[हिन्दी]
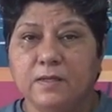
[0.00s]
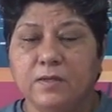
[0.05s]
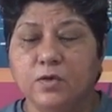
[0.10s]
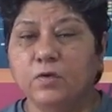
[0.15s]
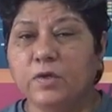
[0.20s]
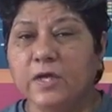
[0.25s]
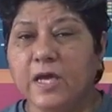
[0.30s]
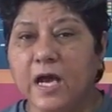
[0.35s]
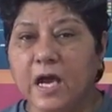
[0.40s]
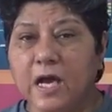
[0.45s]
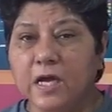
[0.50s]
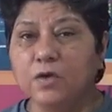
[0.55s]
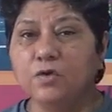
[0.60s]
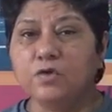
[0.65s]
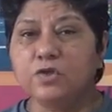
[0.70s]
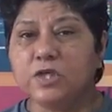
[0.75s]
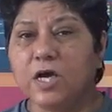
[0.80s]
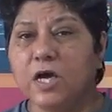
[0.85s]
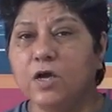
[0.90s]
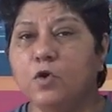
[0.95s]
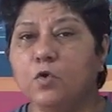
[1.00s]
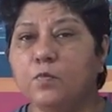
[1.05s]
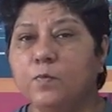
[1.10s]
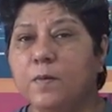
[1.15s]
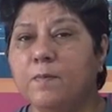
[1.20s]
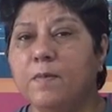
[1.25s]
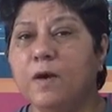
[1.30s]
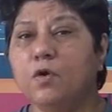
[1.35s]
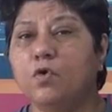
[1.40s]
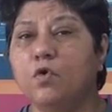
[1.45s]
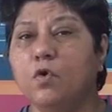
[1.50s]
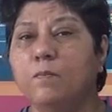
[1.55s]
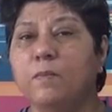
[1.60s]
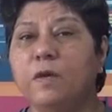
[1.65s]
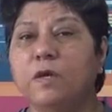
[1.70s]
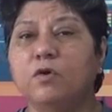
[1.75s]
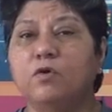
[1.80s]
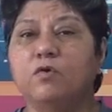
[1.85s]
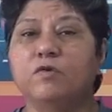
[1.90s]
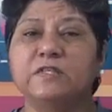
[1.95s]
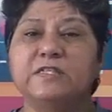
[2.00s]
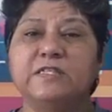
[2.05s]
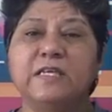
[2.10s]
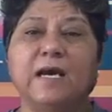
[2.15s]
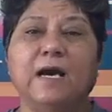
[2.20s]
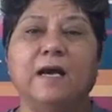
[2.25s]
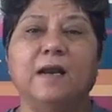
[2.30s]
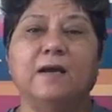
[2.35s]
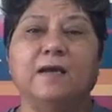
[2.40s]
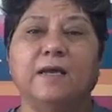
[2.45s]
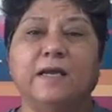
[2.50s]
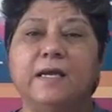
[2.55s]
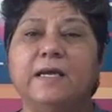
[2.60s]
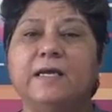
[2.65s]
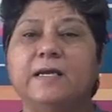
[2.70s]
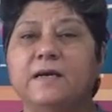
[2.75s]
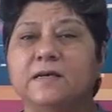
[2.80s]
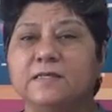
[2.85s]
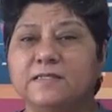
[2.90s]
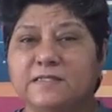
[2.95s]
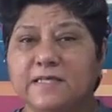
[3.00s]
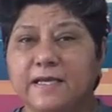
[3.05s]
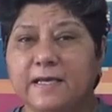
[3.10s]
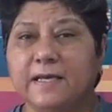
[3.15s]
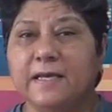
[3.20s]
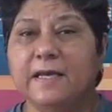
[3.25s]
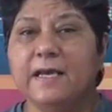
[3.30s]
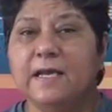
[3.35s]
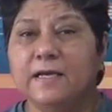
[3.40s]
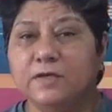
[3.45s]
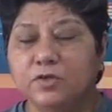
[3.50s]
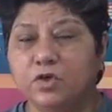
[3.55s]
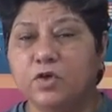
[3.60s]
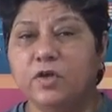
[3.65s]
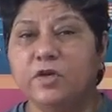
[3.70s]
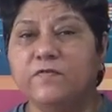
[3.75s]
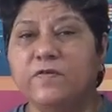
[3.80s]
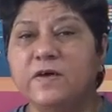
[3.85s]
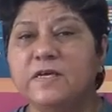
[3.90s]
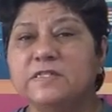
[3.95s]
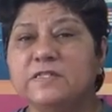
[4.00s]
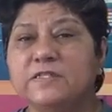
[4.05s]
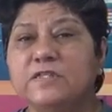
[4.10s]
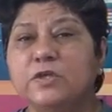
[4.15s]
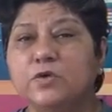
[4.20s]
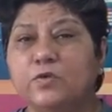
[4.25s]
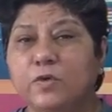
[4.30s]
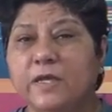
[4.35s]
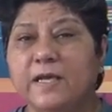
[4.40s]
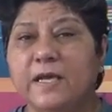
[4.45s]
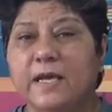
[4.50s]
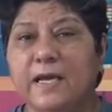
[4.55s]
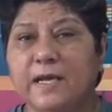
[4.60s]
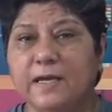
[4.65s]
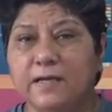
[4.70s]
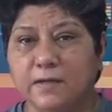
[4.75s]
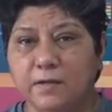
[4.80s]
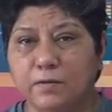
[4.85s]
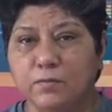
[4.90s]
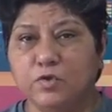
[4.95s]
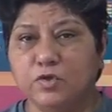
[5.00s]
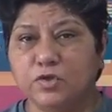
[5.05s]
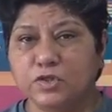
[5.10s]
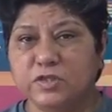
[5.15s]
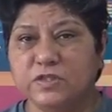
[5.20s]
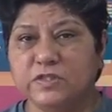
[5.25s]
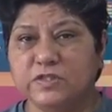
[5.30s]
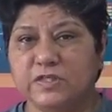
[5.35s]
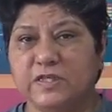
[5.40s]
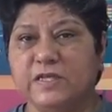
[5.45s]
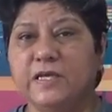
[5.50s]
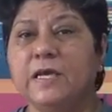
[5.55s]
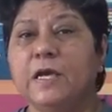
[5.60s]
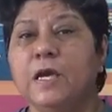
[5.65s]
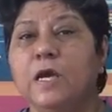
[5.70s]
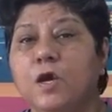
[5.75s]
क्योंकि अनुज अनुपमा रोमिल को किसी अलग ही ढंग से जो रिवर्स थ्योरी है इमोशंस की